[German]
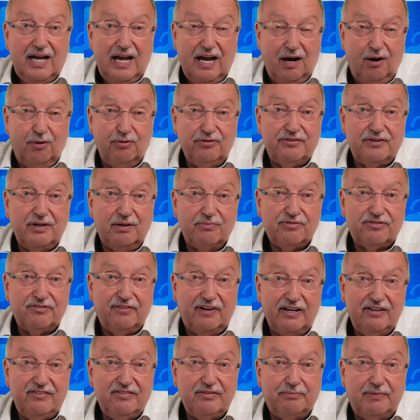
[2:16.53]

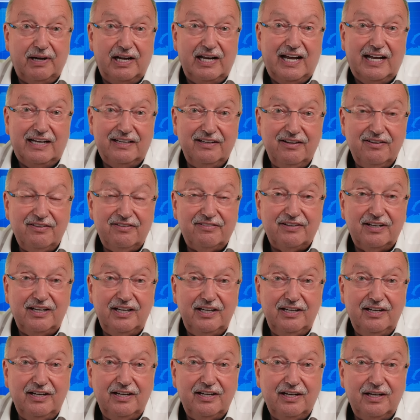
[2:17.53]
ausnahmsweise mal
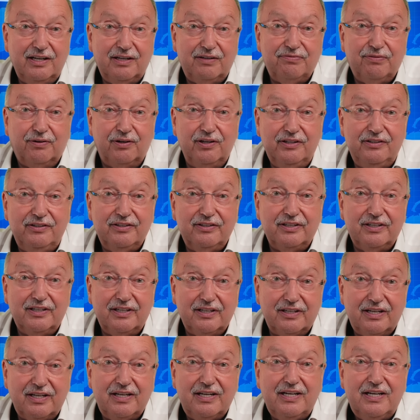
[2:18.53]
angesehen. Ich
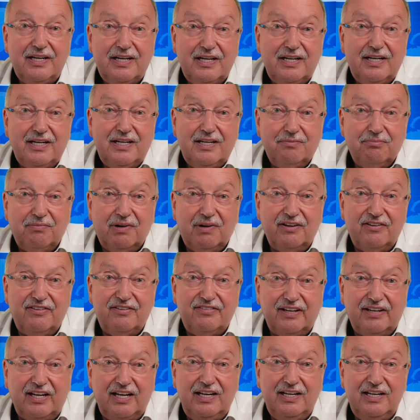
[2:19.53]
wollte mal
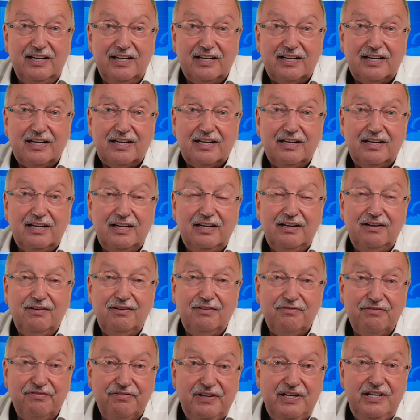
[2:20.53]
sehen,
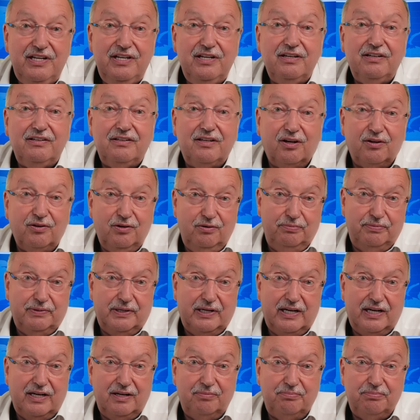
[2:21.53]
wie
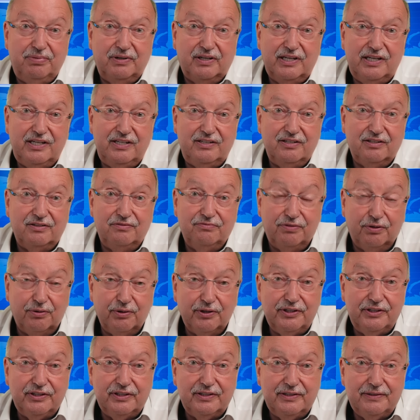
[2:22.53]
darüber berichtet
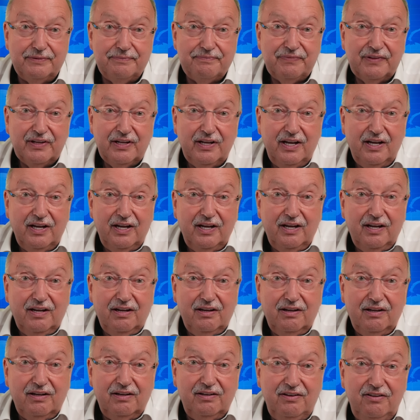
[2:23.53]
wurde.
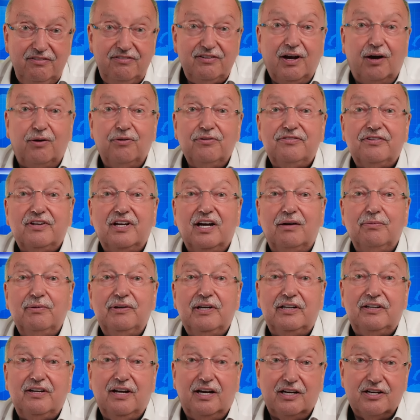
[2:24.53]
In dieser Ausgabe
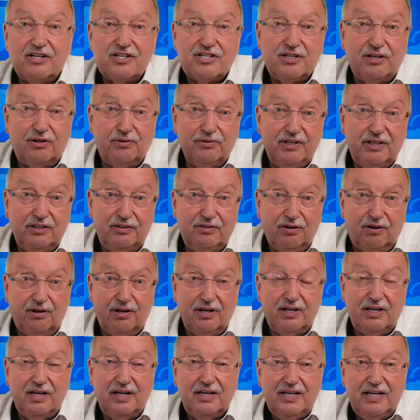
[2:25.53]
der Tagesschau
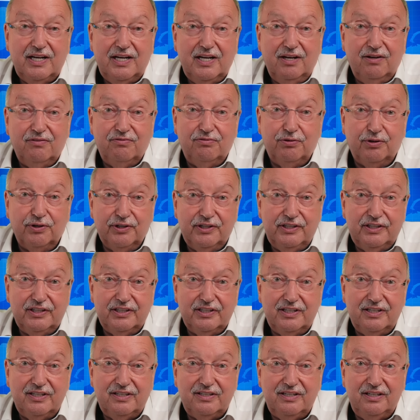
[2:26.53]
jedoch
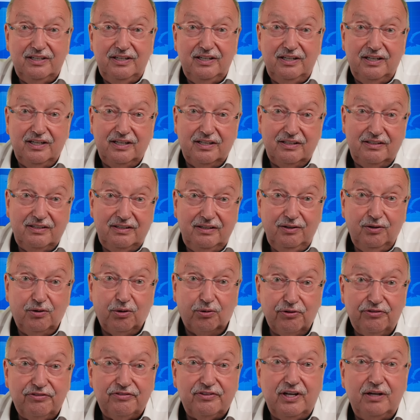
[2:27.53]
wurde die
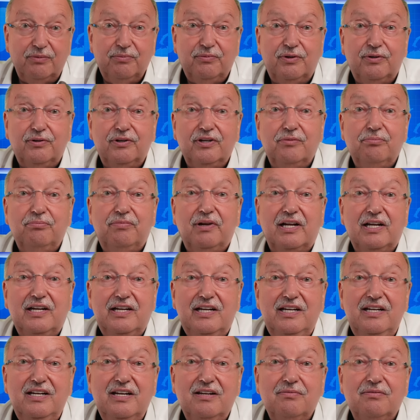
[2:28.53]
Großdemo in
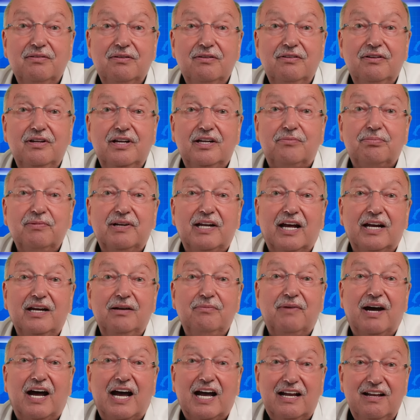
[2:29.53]
Berlin nicht mit
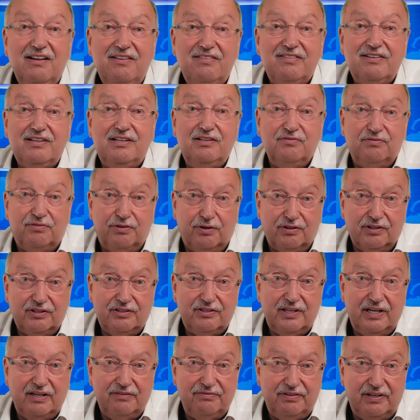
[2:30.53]
einem einzigen
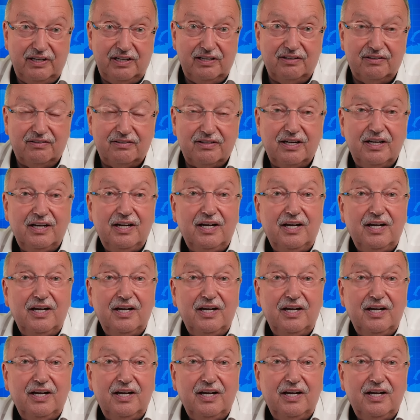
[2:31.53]
Wort erwähnt.